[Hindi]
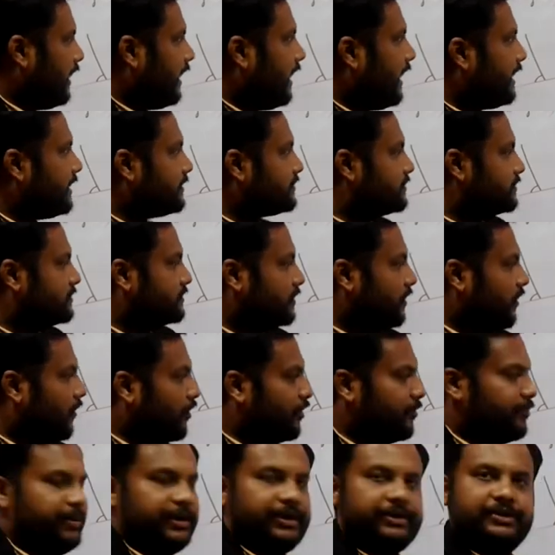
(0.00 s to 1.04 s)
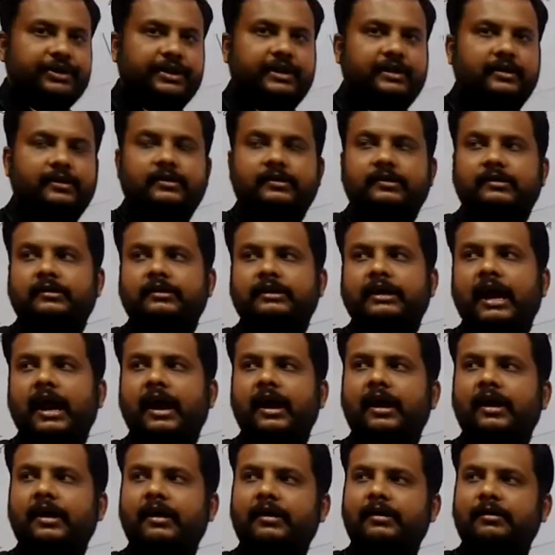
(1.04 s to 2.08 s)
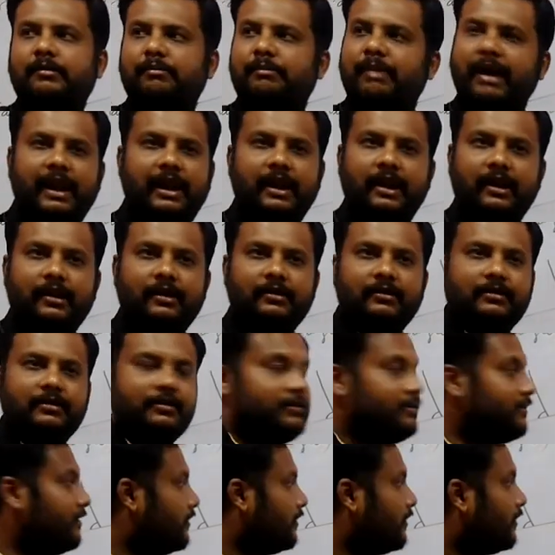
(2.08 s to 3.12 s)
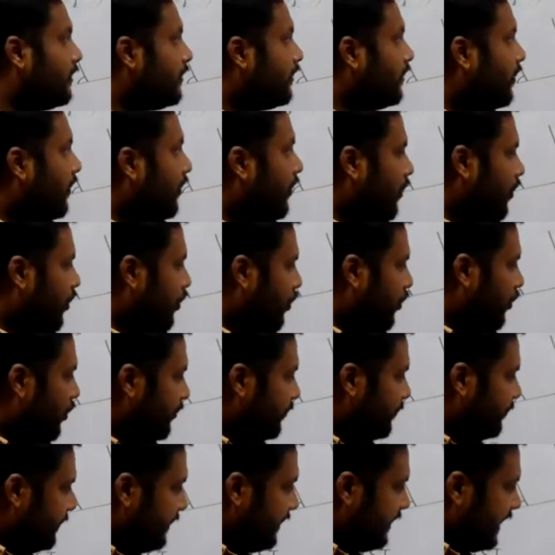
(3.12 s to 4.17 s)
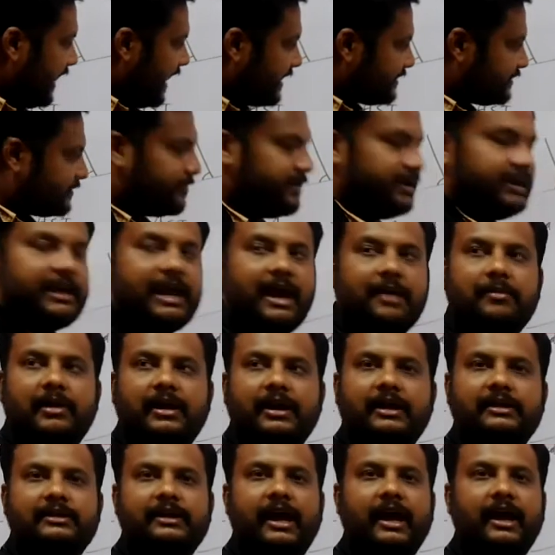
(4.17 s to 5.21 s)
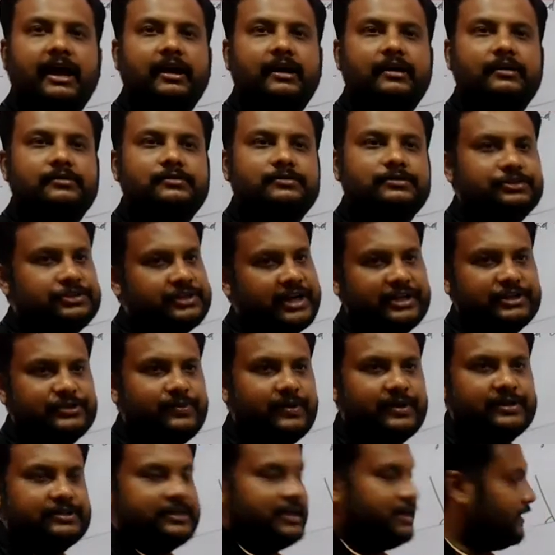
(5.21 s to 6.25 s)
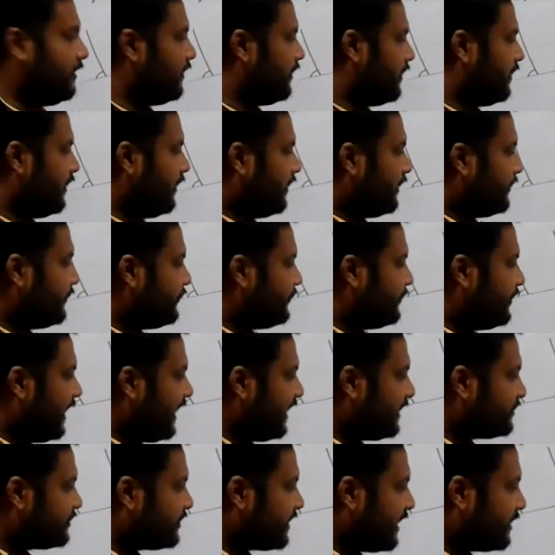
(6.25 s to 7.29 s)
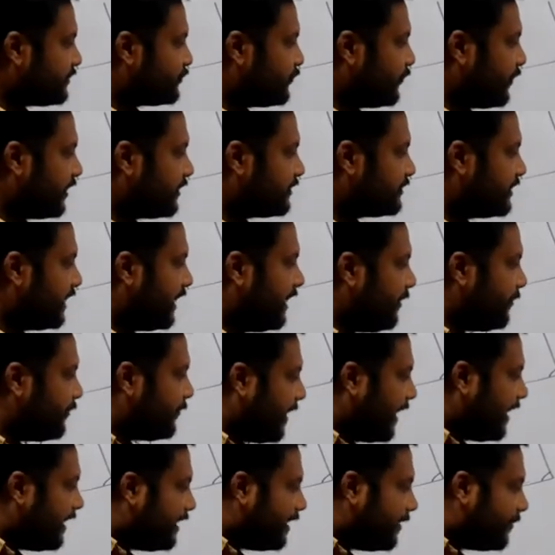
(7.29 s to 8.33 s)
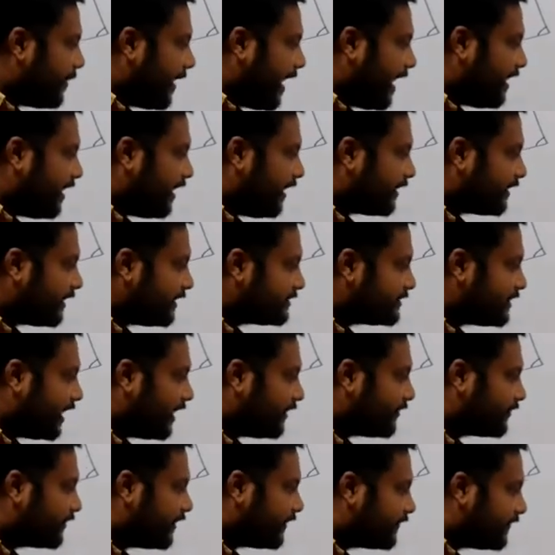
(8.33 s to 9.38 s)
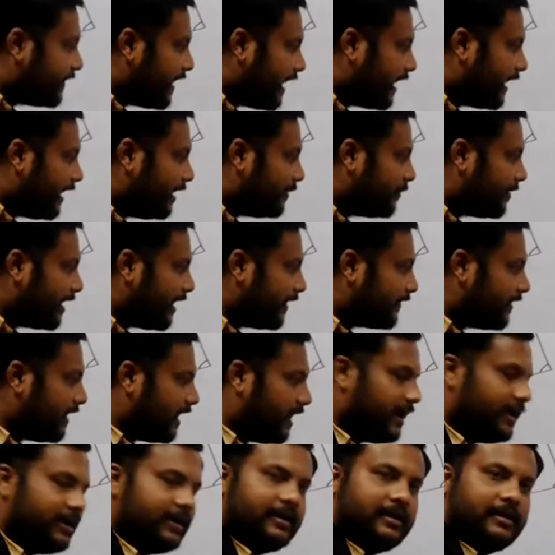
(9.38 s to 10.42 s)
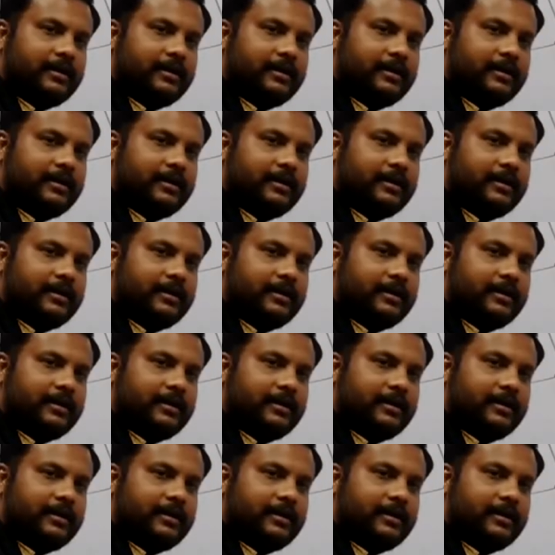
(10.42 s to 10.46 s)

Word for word: एस और बी टी क्या है पैरेलल और बी एस भी क्या माना जाएगा ट्रांसवर्सल ये ट्रांसवर्सल पहले पैरेलल के साथ कितना एंगल बनाता है